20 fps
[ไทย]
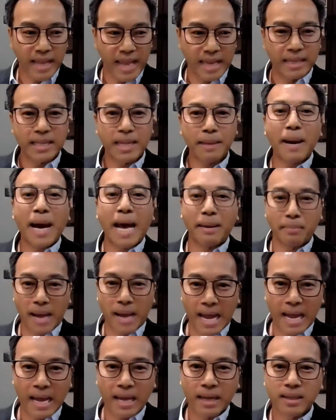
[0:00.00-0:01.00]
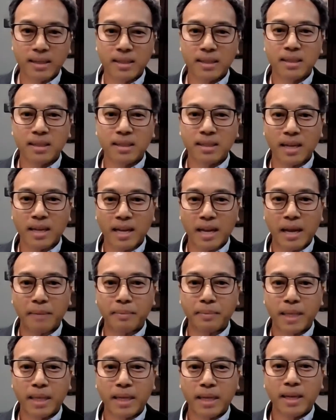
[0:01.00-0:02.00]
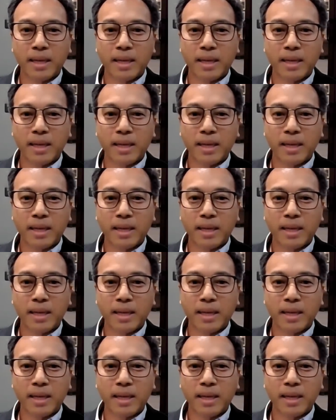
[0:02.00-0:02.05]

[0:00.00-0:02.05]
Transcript: เห็นที่ผ่านมานะครับ